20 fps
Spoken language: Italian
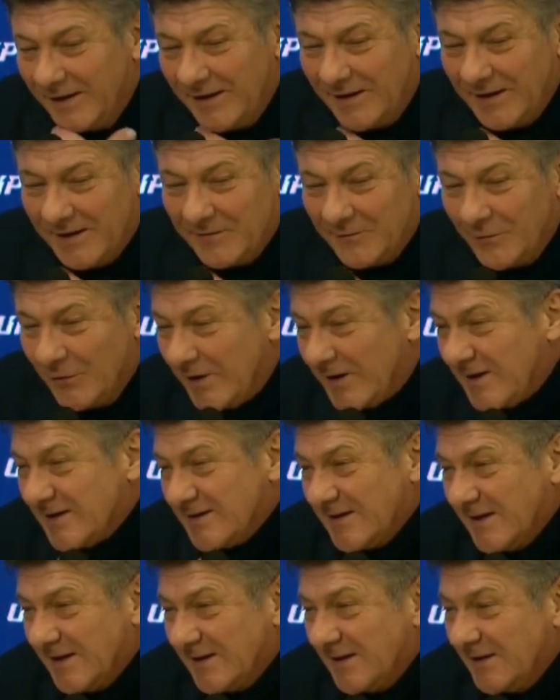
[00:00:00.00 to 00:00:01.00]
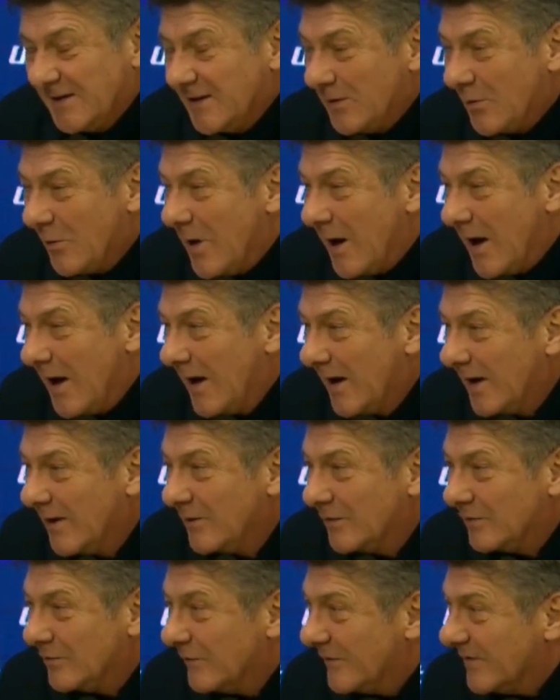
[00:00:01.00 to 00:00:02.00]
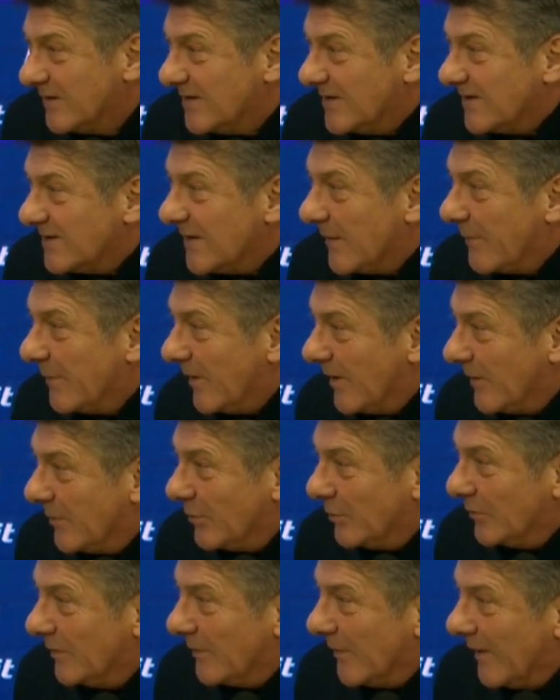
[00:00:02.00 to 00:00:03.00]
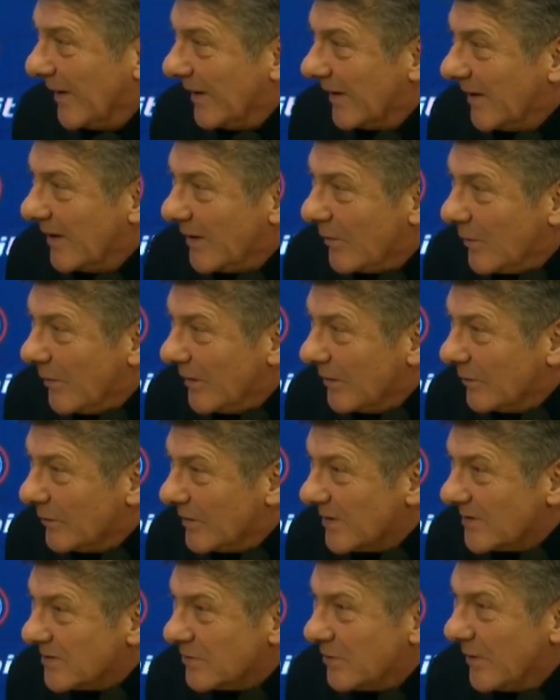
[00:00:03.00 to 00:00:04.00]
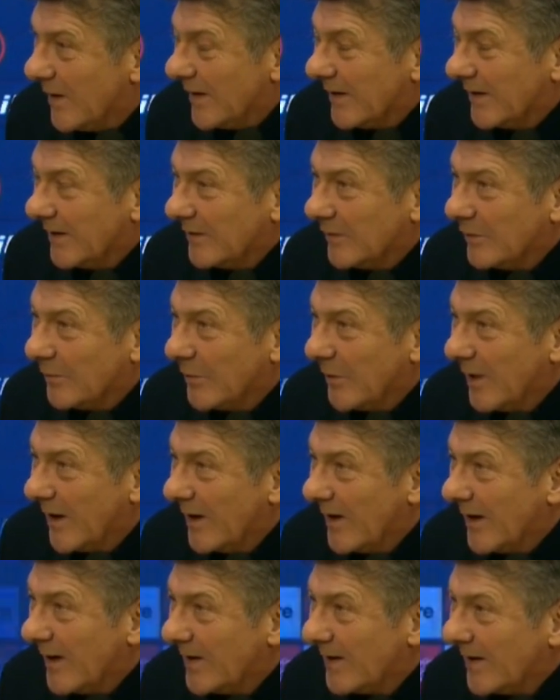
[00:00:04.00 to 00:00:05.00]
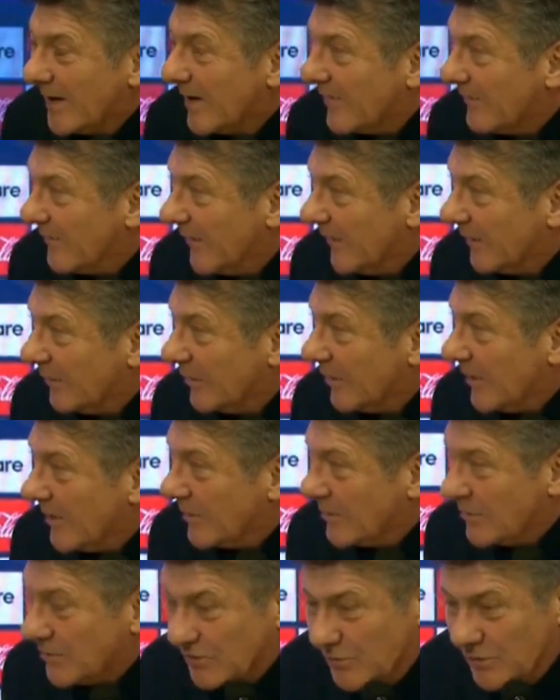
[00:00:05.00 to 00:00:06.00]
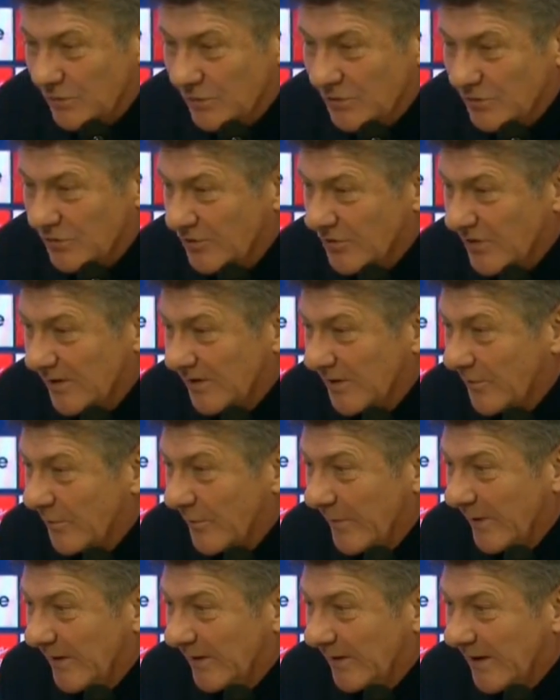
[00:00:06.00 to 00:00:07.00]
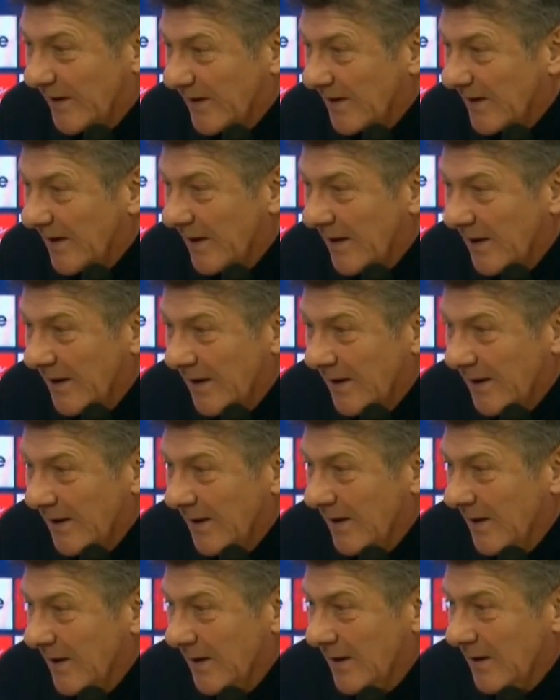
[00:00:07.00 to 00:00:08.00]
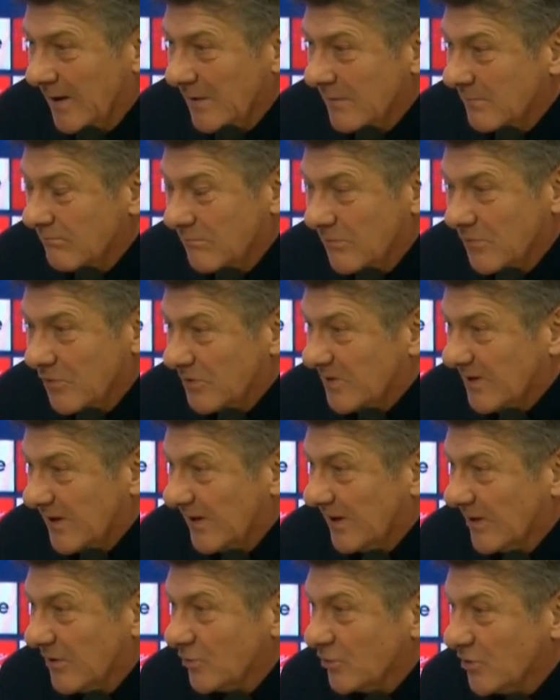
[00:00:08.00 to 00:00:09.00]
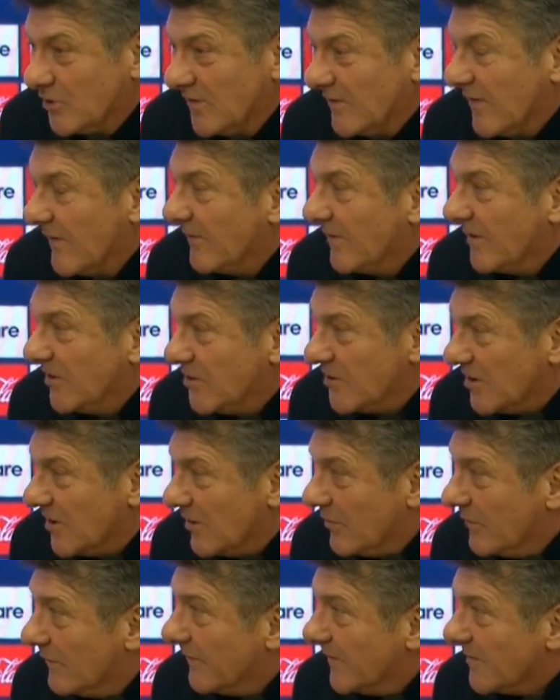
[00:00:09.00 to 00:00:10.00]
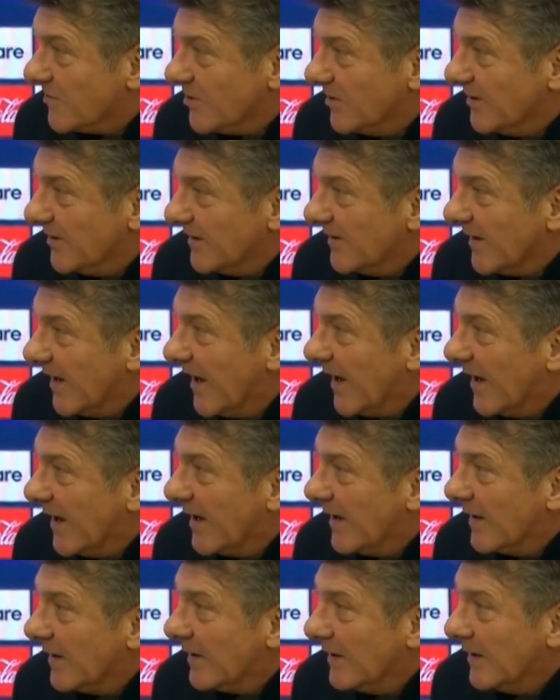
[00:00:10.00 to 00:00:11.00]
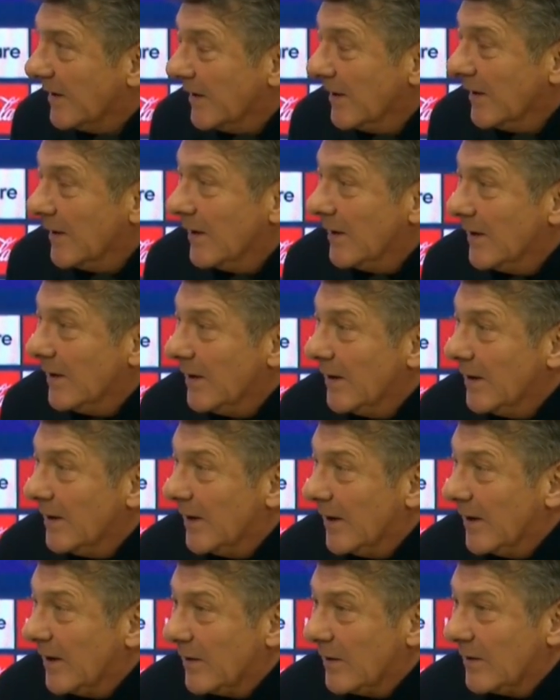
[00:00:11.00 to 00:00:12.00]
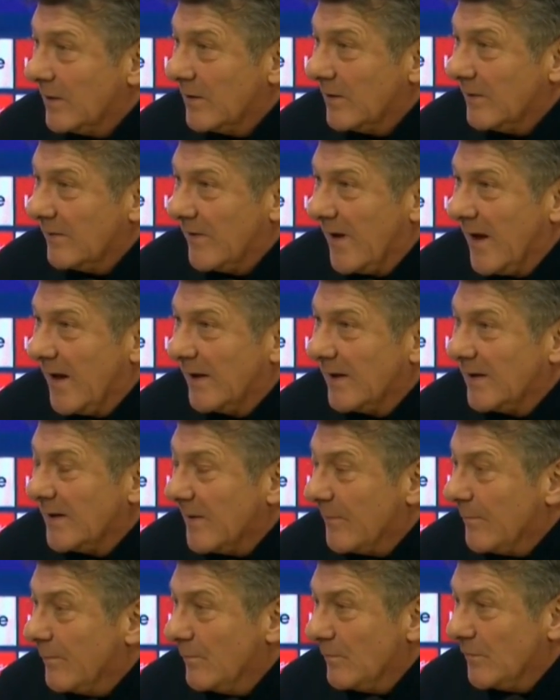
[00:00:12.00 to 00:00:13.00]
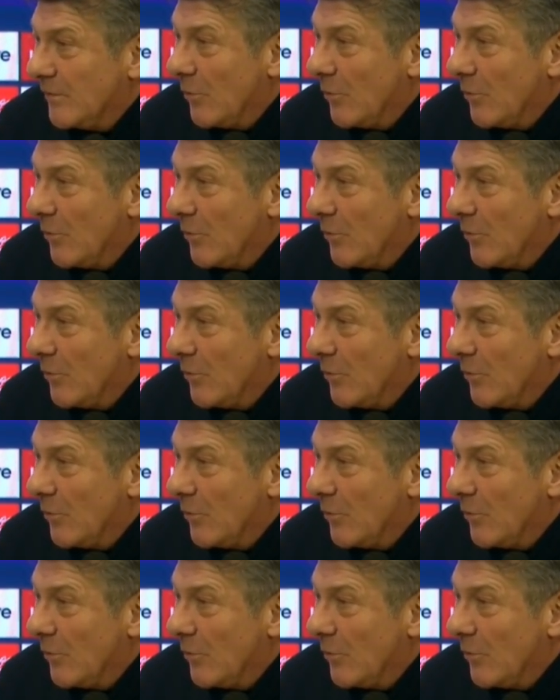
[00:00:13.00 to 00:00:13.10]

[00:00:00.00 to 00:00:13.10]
voi che siete di qua lo dovreste sapere più di me, che quando una squadra dopo l'annata che ha fatto l'anno scorso in certi momenti era così, riusciva a vincere con facilità, che viene da, da, un